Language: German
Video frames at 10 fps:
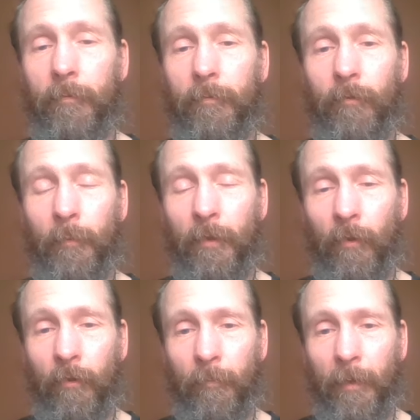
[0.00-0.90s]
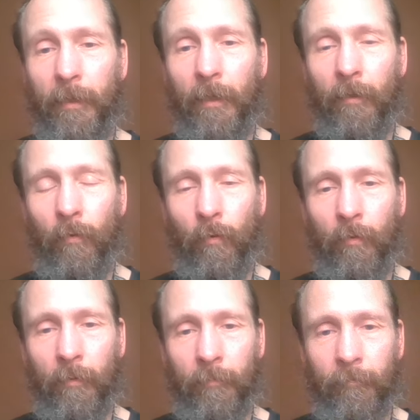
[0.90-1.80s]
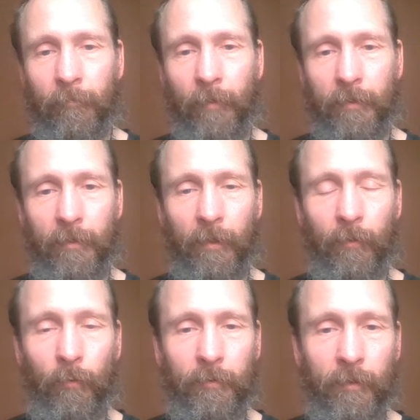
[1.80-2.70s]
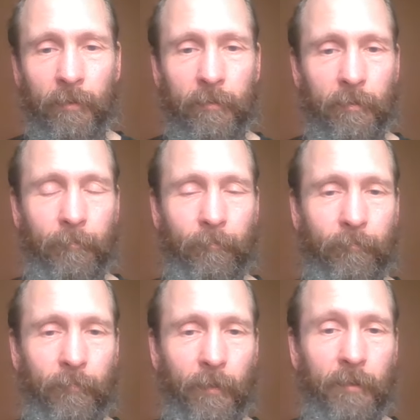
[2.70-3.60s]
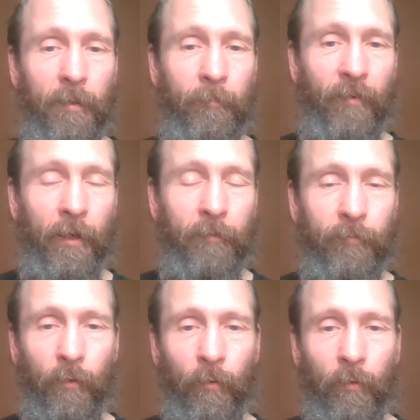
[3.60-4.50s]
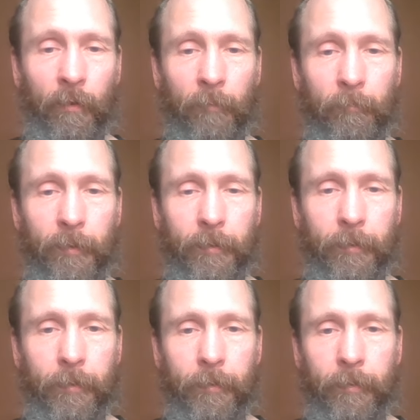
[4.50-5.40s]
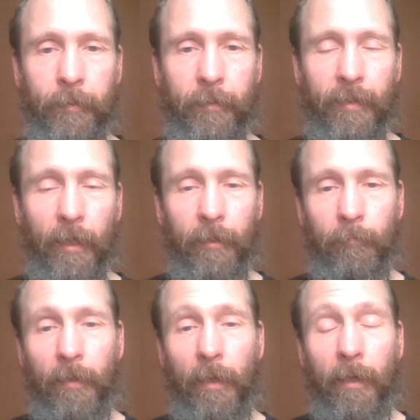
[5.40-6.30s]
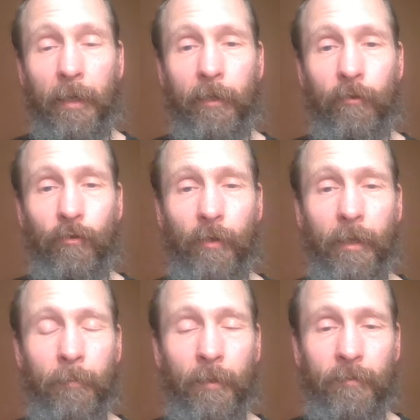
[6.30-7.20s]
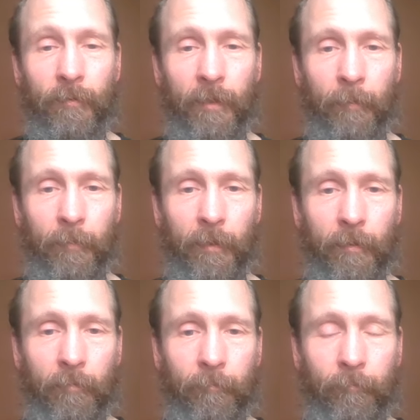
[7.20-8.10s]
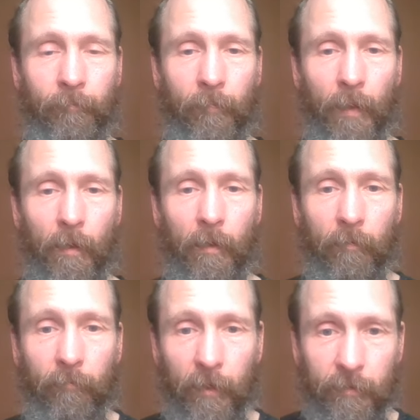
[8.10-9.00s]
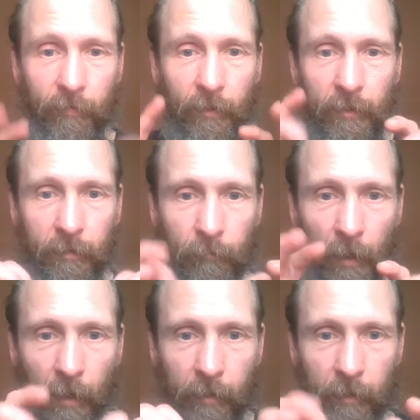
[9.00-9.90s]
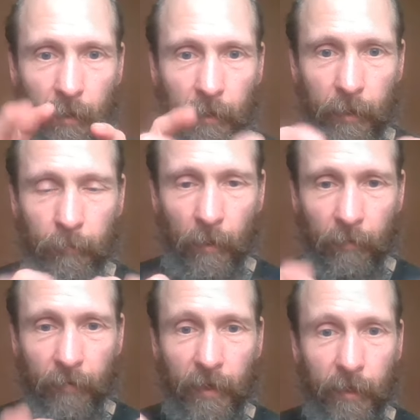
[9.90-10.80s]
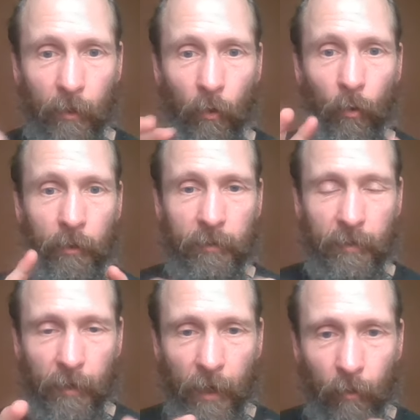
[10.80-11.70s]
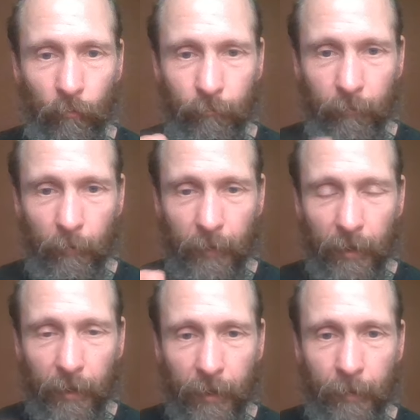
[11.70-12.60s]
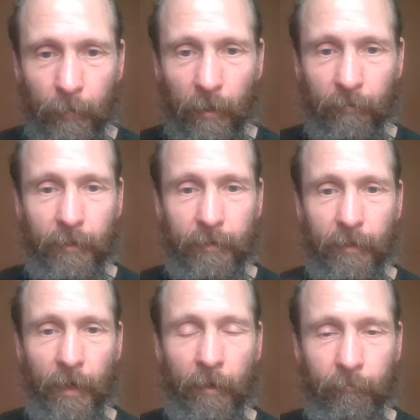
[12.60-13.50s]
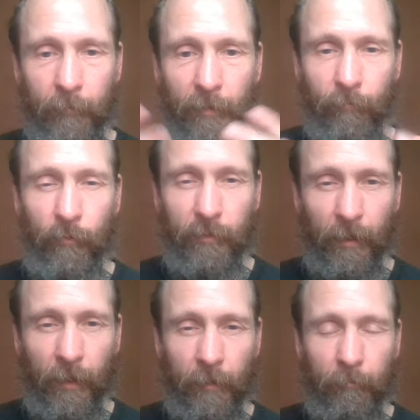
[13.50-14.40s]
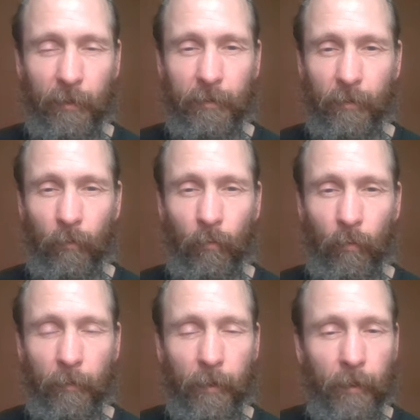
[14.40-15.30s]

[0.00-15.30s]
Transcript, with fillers: Somit könnte man hier gucken, was da los ist. Dieser Pfeifton pssst, hängt mit der energetischen Leber zusammen. Was frisst mir an der Leber? Welche Läuse laufen mir über die Leber? Was nervt mich, frustriert mich so,